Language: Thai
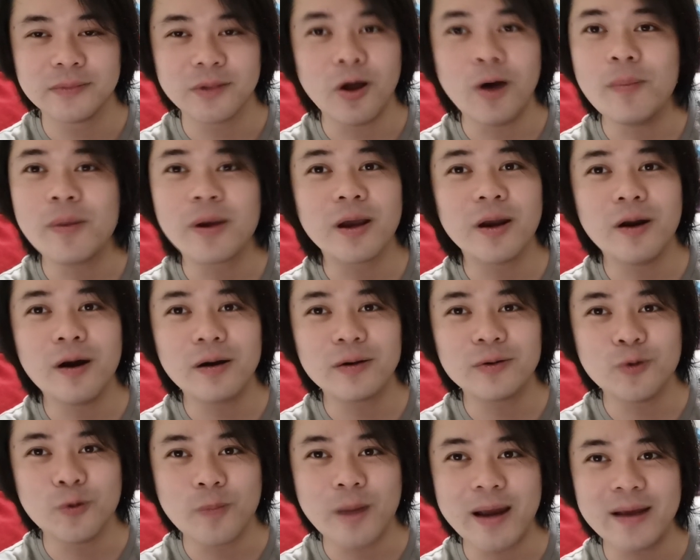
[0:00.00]
ล้อมันก็ล็อก
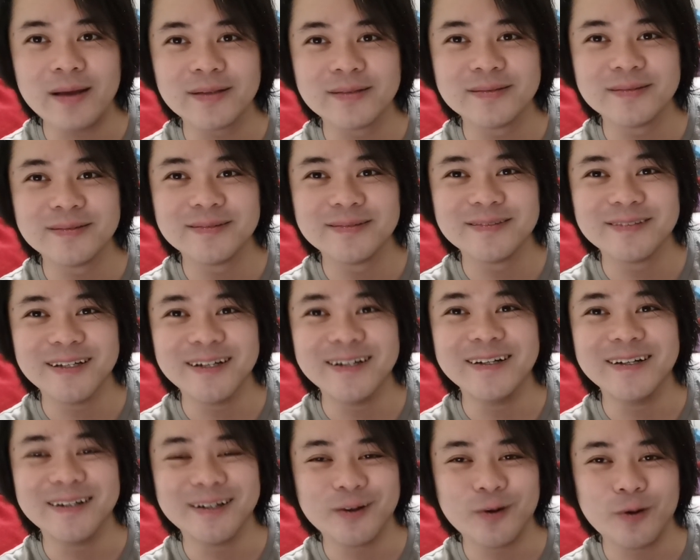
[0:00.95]
ถูกปะเอ
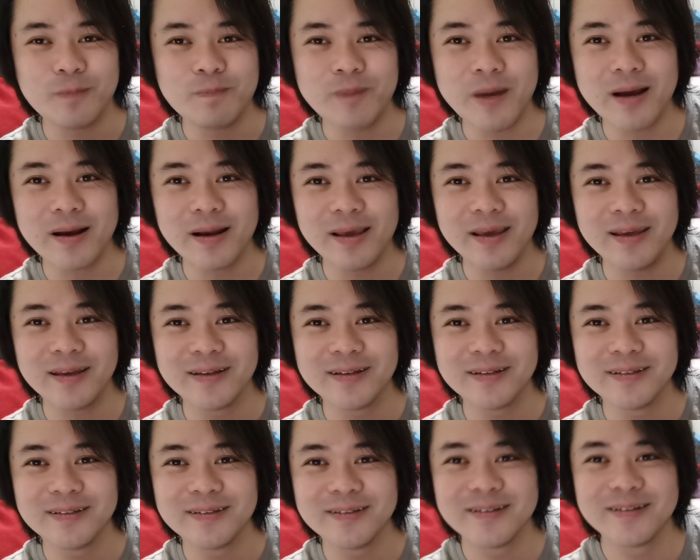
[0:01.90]
อ กดปึ๊กเลย
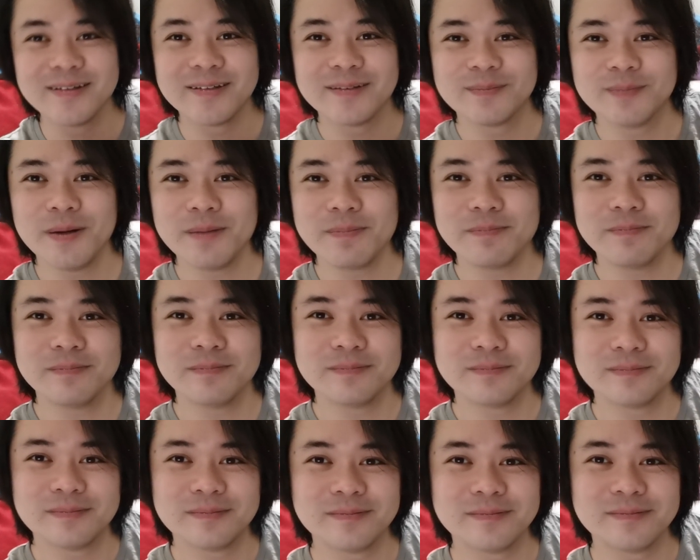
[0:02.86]
ปึ๊บ
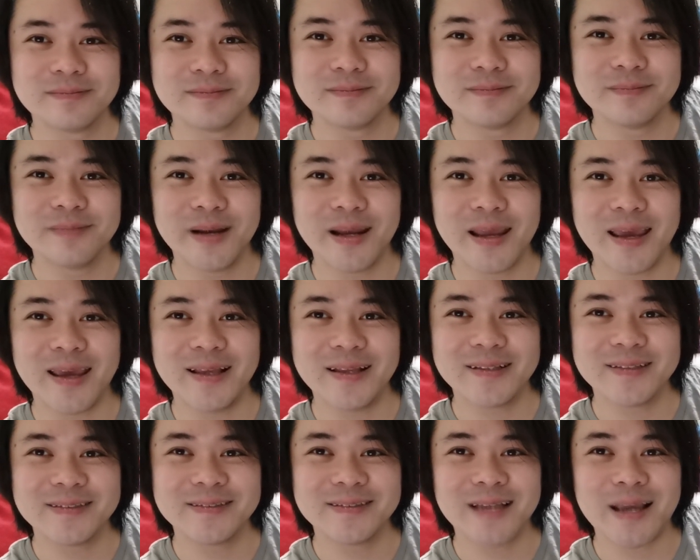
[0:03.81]
เป็นไง
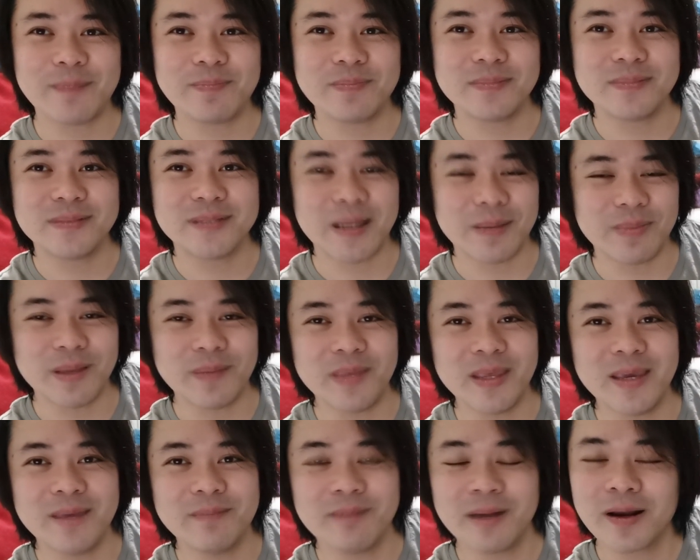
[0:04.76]
จับเต็ม
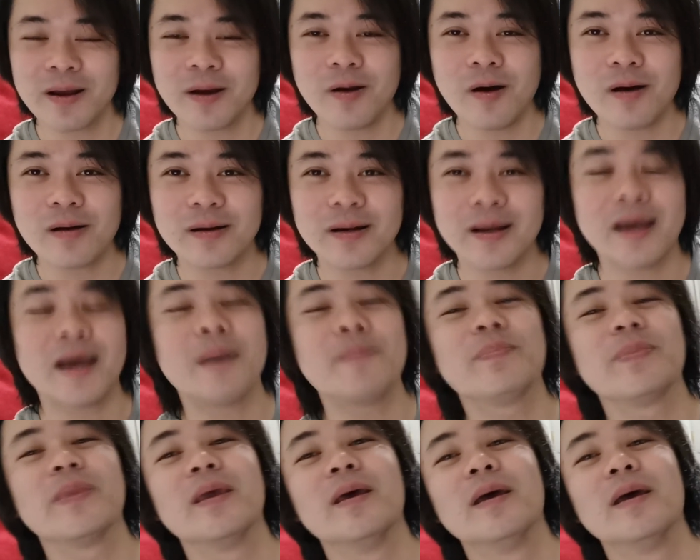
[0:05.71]
ที่มันก็ล็อกนะครับ